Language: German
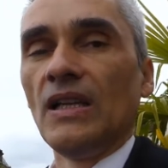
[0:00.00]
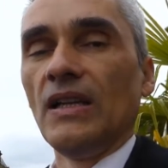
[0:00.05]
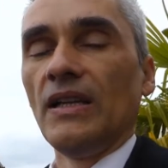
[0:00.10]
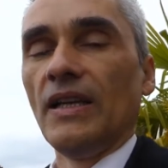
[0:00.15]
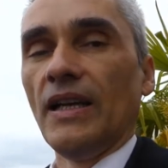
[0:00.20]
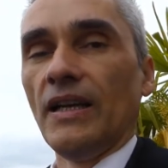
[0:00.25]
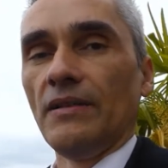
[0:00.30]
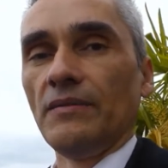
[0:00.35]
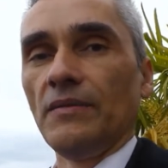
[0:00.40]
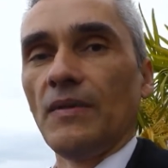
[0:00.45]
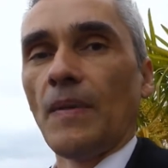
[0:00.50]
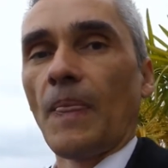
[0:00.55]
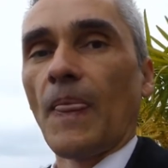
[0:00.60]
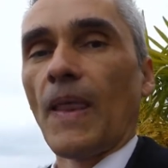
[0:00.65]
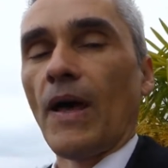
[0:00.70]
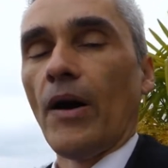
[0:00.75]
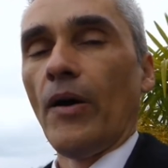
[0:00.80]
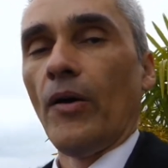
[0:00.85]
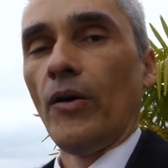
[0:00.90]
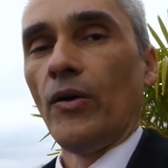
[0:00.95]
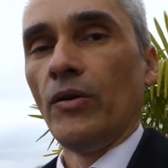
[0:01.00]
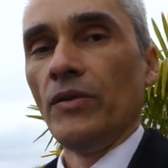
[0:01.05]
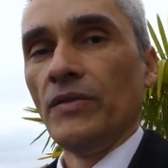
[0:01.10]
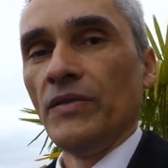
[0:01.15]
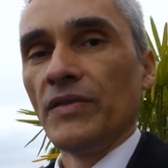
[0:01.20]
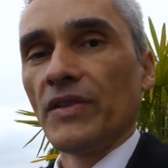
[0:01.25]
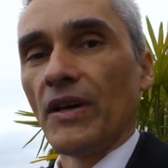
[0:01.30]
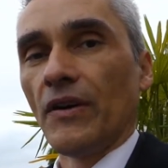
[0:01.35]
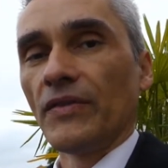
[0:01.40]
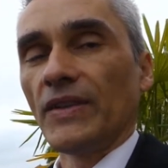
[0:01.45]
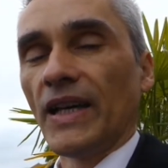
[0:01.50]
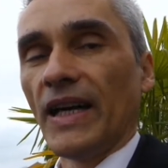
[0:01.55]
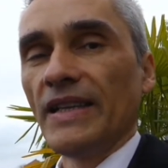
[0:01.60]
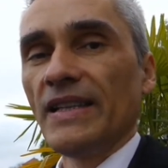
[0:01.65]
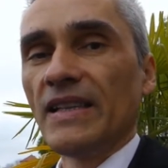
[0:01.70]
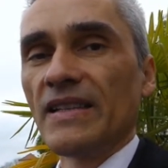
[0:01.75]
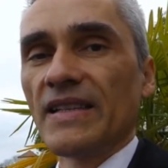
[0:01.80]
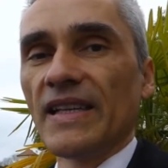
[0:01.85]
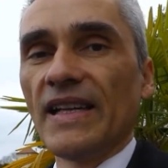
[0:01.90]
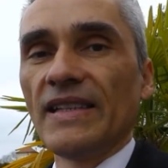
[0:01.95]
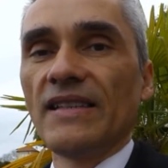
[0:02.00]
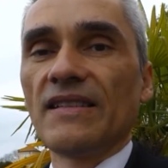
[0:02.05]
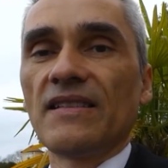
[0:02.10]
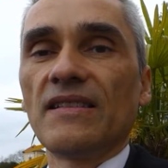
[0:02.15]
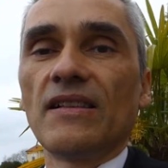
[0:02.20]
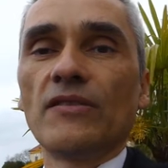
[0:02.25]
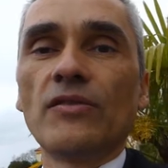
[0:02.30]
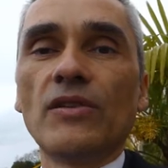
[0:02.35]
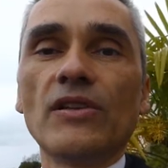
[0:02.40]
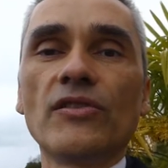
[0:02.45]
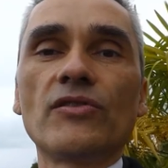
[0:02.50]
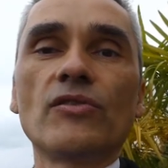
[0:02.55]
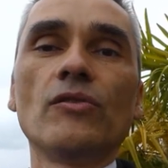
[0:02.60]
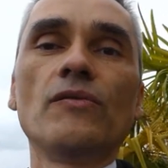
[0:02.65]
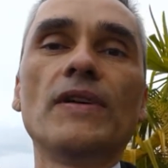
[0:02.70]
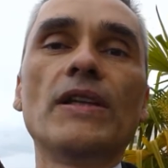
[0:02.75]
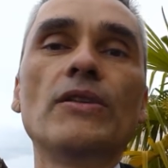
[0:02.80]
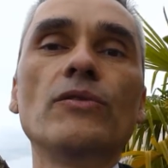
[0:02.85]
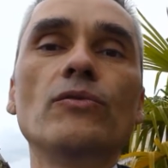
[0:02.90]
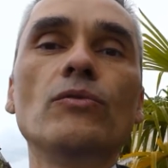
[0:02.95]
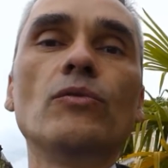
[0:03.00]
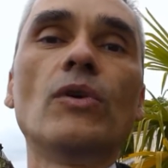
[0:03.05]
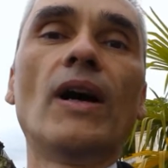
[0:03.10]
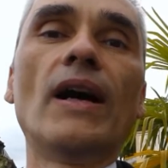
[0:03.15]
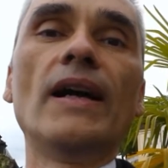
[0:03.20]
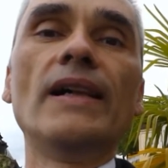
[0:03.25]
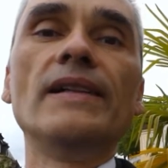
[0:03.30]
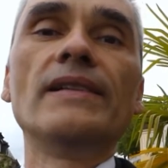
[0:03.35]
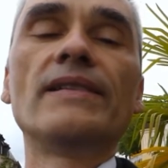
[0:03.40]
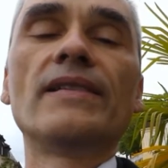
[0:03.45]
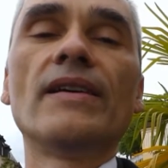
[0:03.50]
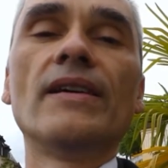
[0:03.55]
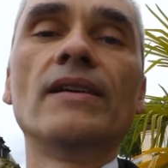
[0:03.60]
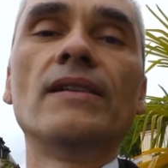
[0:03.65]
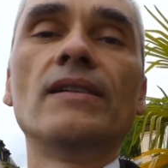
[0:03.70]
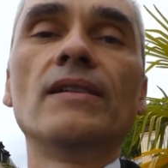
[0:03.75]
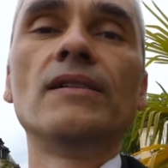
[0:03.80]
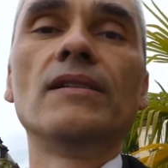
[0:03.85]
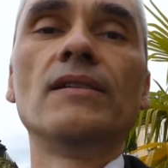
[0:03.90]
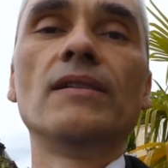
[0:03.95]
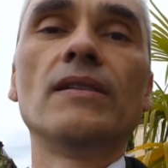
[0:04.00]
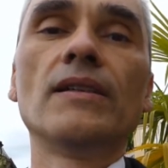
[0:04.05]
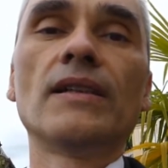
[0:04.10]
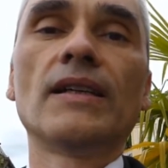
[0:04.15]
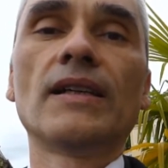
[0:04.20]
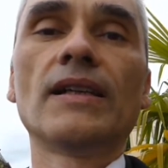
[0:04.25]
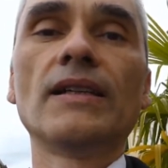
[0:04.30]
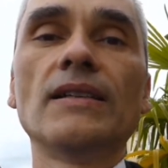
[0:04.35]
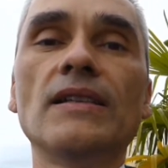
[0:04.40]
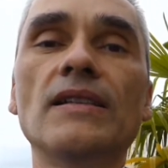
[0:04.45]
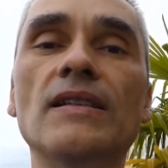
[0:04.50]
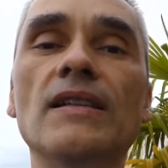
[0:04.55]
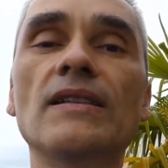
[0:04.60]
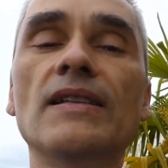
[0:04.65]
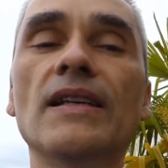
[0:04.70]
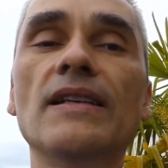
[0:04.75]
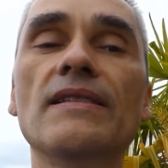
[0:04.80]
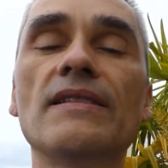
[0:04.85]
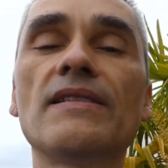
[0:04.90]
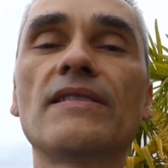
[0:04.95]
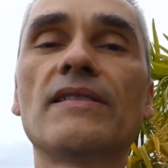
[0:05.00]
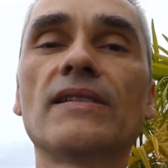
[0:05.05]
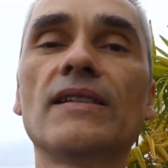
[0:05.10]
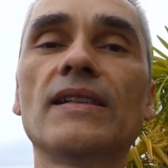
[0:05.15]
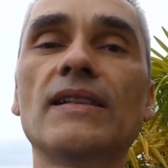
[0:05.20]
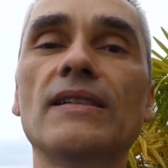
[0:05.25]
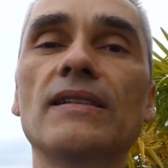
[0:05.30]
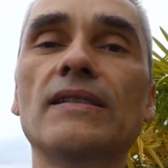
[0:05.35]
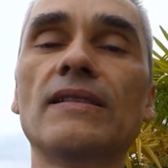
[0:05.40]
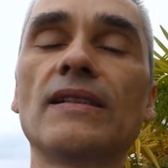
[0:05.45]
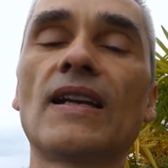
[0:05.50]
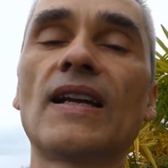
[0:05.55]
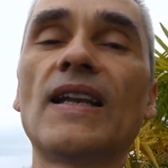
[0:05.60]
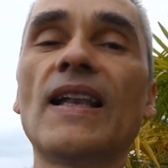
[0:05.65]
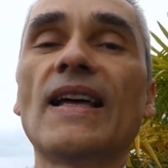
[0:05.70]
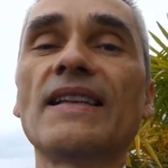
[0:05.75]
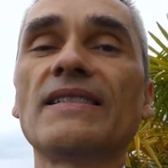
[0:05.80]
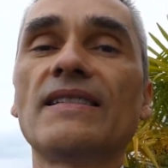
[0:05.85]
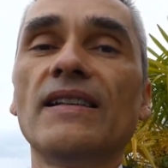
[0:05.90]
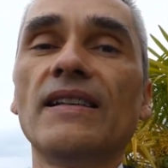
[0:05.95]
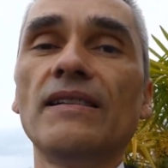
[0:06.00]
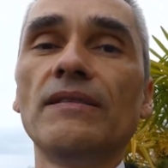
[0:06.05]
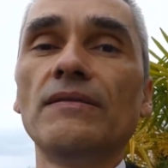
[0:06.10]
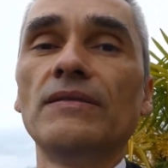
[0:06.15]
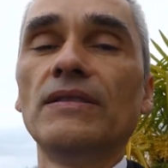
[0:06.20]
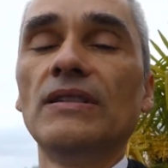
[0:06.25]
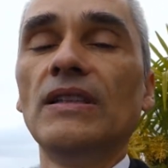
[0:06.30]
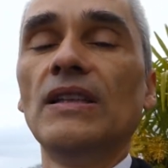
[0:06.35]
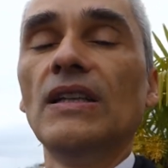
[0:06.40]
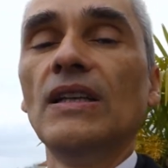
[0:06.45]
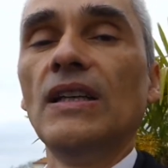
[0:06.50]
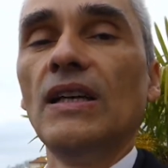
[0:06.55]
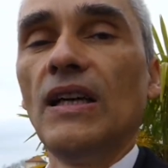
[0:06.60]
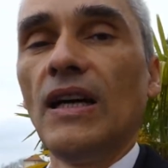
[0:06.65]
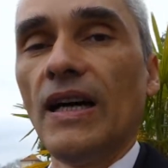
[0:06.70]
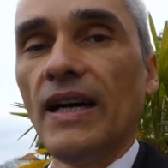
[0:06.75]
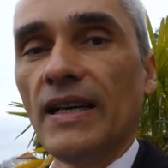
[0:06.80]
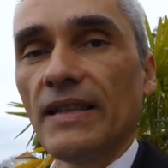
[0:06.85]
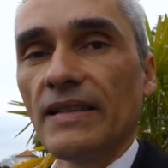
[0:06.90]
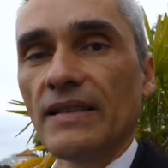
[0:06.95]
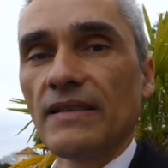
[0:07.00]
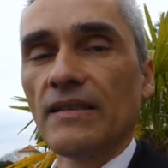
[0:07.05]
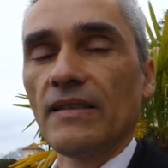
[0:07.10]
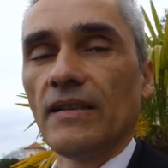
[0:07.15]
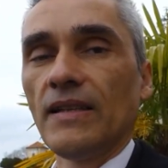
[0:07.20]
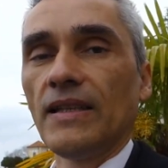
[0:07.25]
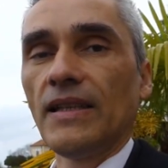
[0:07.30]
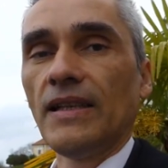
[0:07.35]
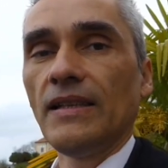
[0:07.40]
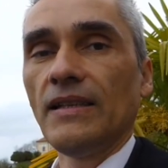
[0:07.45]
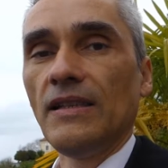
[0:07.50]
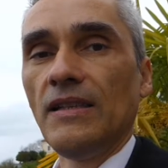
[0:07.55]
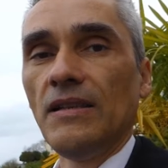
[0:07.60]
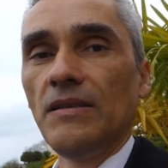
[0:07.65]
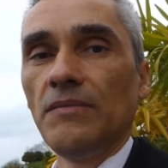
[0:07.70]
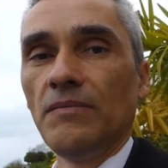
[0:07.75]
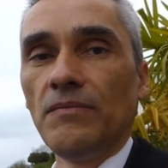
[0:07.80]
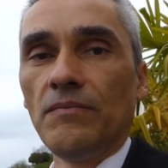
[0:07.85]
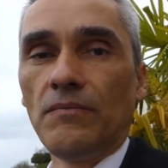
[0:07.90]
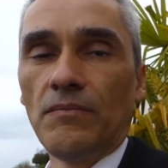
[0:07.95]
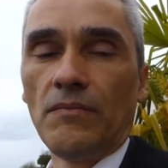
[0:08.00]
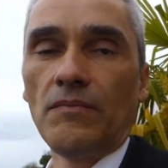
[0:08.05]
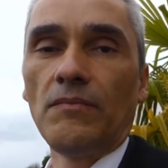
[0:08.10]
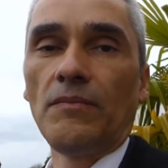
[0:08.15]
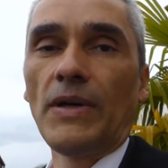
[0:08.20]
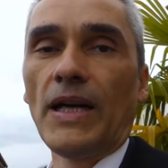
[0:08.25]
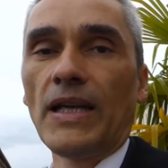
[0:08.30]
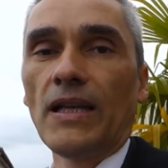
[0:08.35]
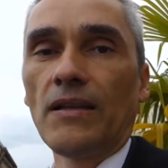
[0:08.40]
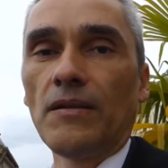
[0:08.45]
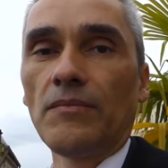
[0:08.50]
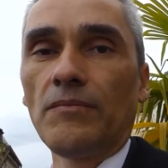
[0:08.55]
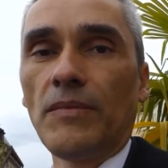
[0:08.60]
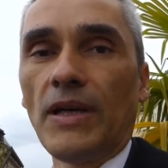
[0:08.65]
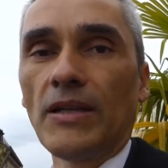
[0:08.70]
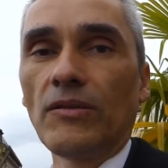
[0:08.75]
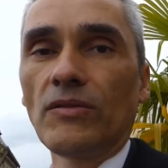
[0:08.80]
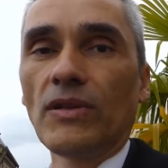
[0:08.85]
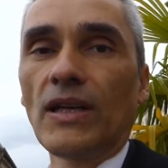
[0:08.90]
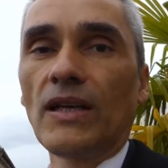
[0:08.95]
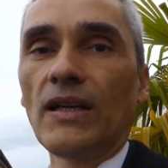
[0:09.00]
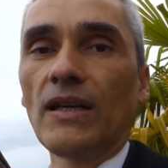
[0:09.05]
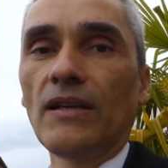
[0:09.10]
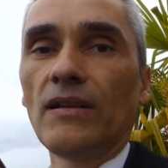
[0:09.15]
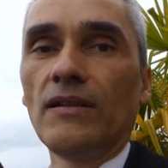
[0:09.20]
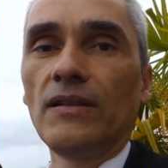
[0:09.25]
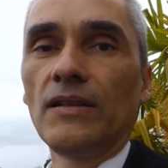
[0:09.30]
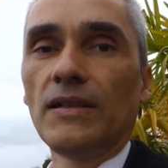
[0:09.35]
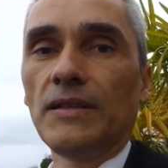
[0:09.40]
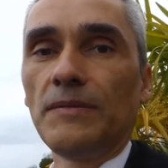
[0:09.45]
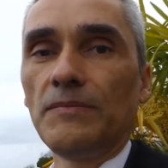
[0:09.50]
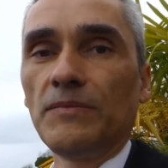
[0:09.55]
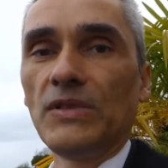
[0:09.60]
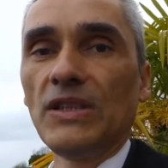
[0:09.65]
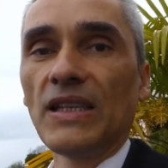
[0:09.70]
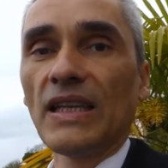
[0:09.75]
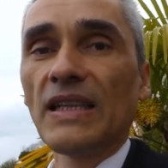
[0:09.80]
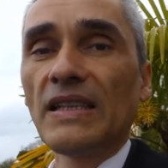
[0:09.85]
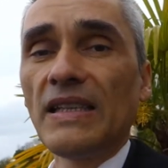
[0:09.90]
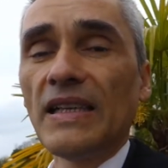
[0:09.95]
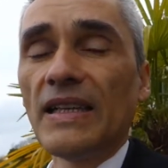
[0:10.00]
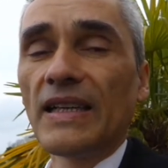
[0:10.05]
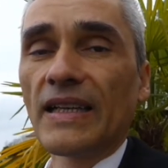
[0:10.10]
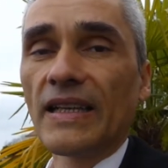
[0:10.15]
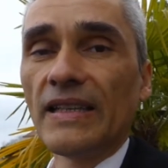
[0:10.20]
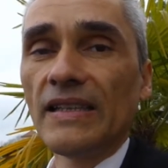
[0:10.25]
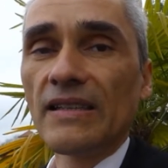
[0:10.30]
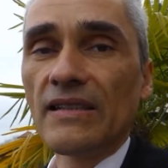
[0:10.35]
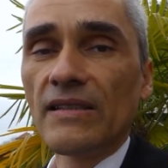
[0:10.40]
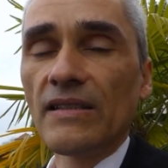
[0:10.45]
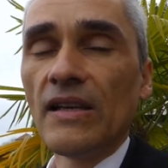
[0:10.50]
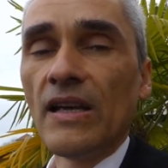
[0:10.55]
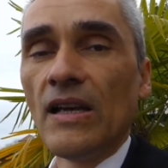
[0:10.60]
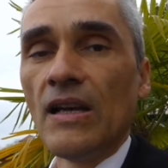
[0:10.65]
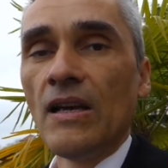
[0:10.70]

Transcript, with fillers: Ja. Und auf der anderen Seite ist es natürlich so, wenn du halt äh, die Tendenz äh, Klasse hast, ja, die meiner Meinung nach ähm, die richtigere ist.